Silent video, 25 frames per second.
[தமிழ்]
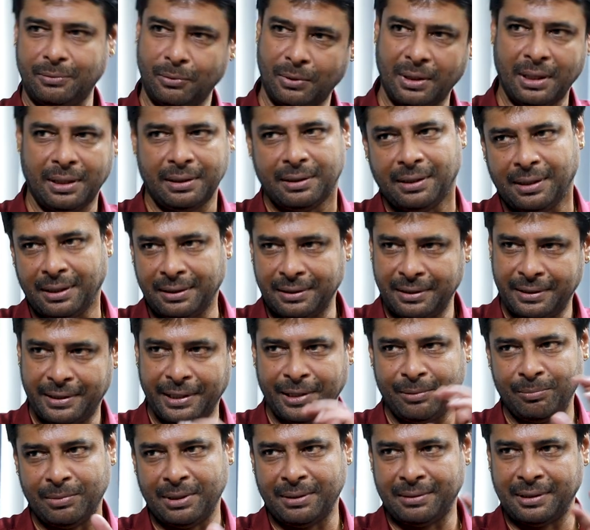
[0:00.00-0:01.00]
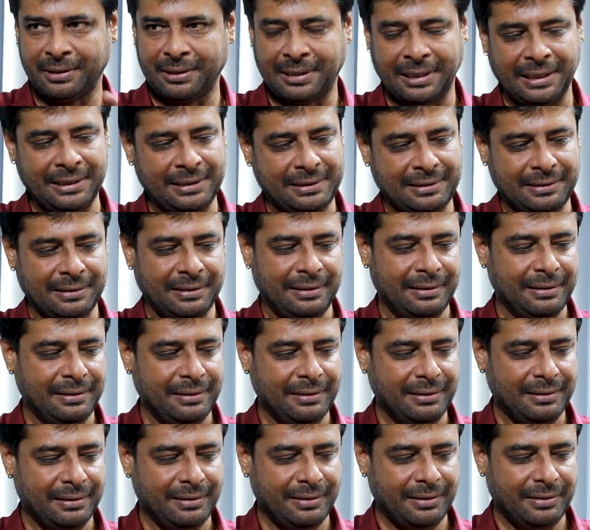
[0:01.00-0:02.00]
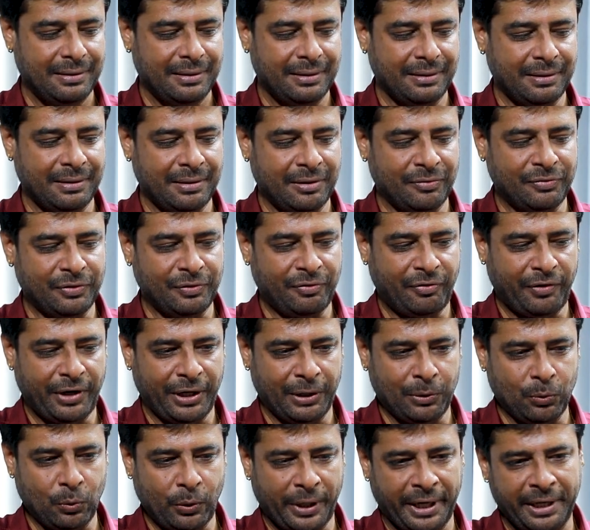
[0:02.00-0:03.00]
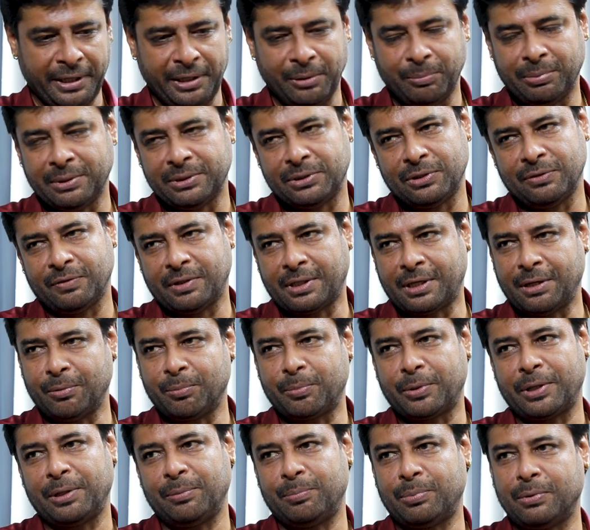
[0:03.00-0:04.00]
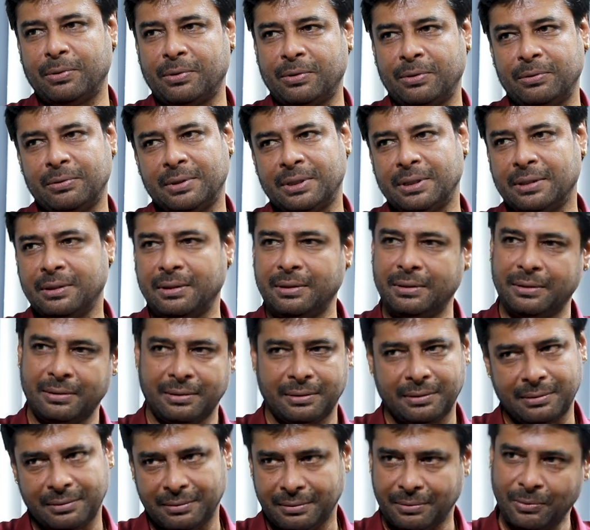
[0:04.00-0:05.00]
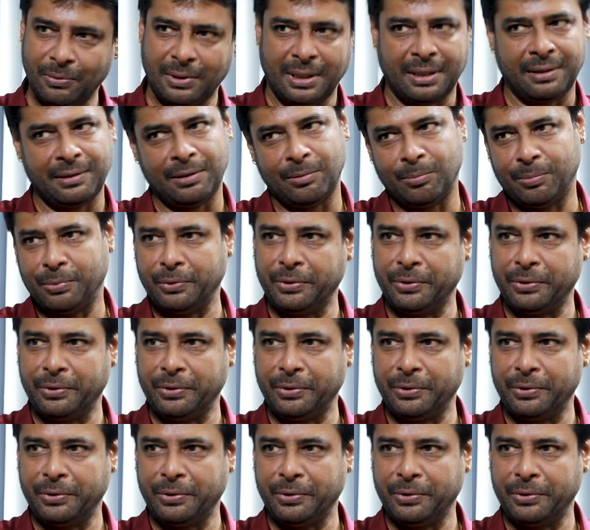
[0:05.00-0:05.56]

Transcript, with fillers: ஒன்றா தான் அந்த டைமில் அட்லீஸ்ட் ஃபிஃப்டி டு எயிட்டி பர்சன்ட் அந்த கம்பெனி போகிறது வந்து ஒன்றா தான்